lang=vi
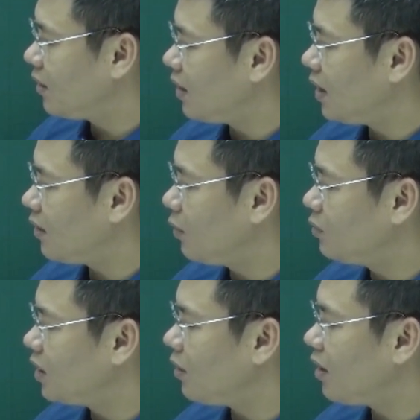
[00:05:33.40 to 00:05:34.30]
nó là
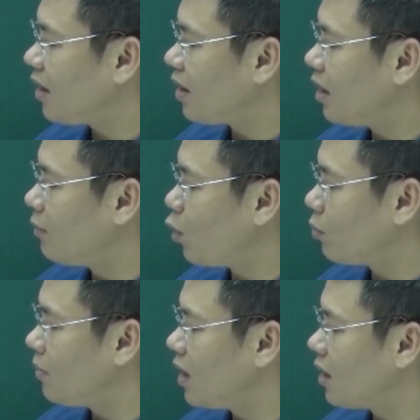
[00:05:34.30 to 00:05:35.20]
lúc trước nó là
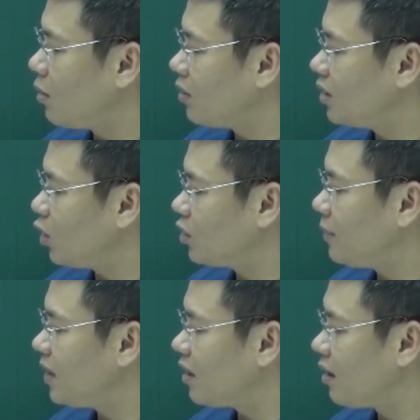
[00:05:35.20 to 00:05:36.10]
R1M cộng R nhỏ
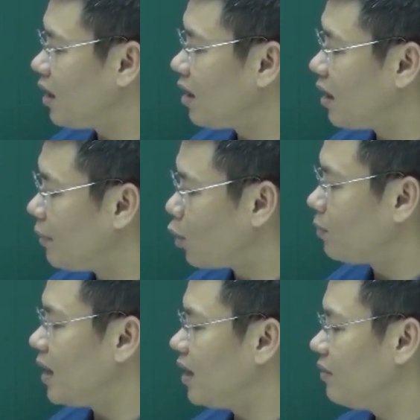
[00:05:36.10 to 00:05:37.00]
thì bây giờ là
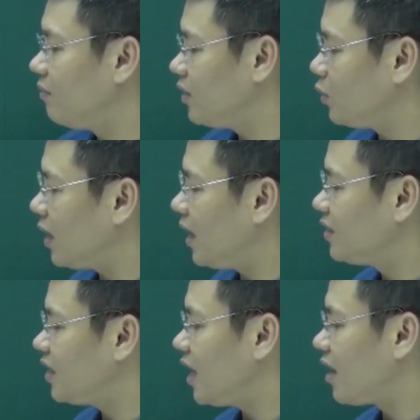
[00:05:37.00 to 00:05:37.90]
R1M và chỗ này
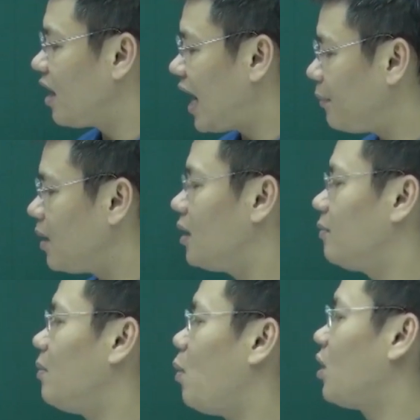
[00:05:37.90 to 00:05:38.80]
sẽ là R2M
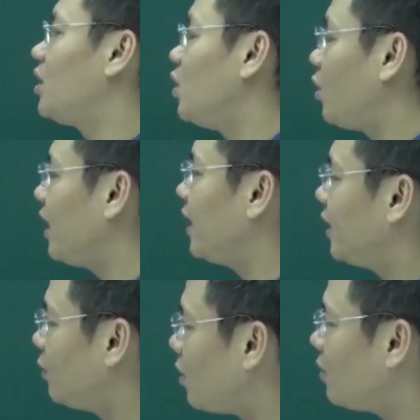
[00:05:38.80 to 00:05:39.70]
mà bỏ R nhỏ đi
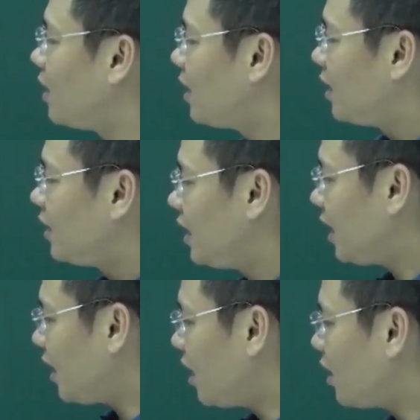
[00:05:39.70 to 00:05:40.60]
đúng không? Thì cái